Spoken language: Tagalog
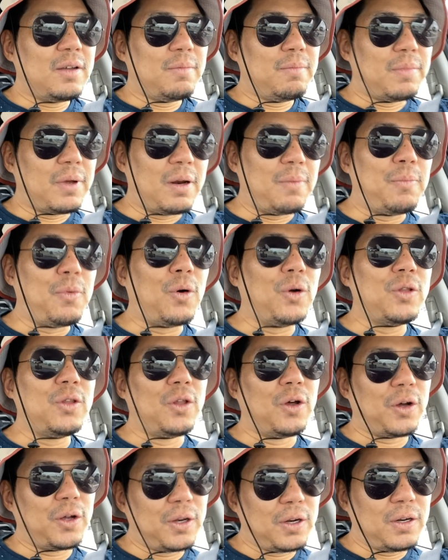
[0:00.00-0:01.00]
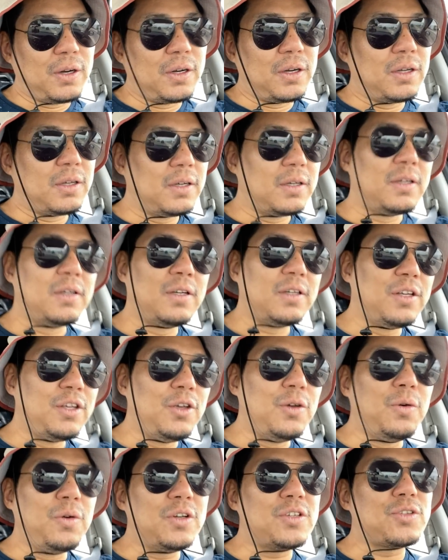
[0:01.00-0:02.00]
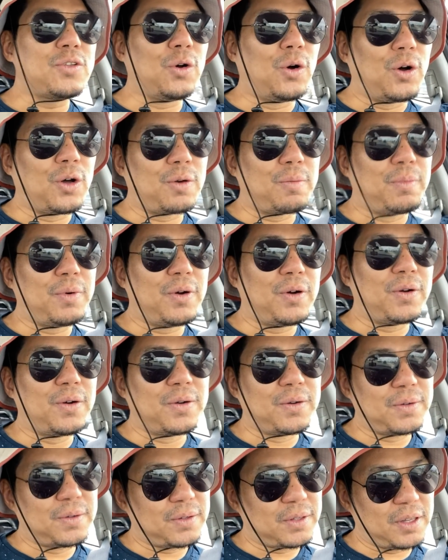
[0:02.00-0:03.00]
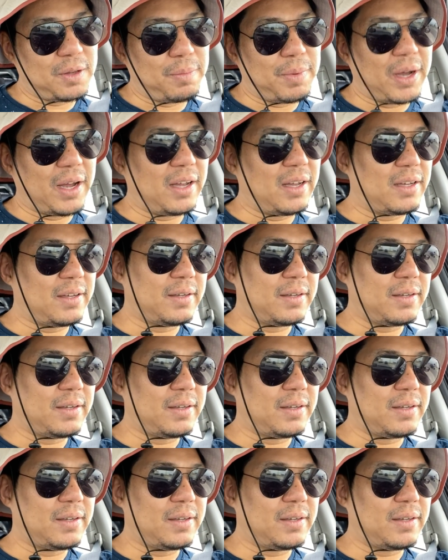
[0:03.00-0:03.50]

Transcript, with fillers: Well, bukod doon, yung istorbo, 'di ba?